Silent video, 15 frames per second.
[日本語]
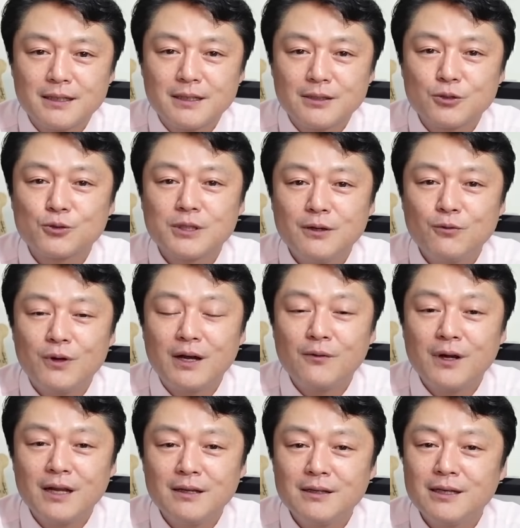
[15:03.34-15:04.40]
所詮
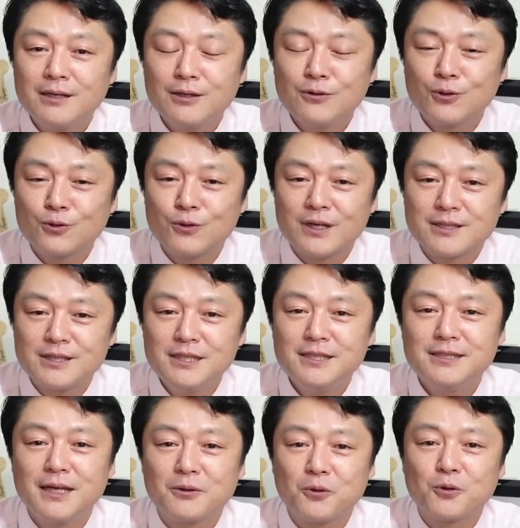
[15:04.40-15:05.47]
我々にできることは小
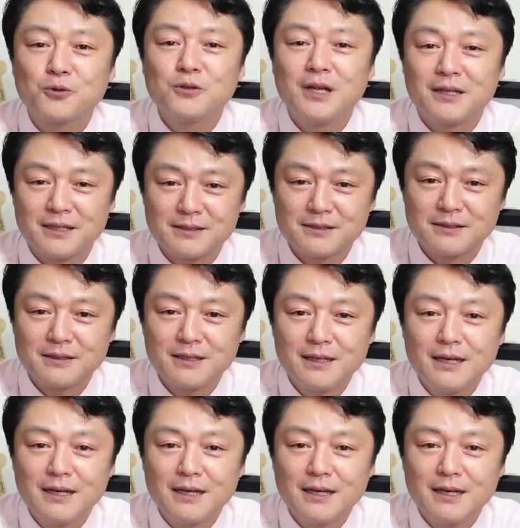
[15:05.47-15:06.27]
さなことなんです。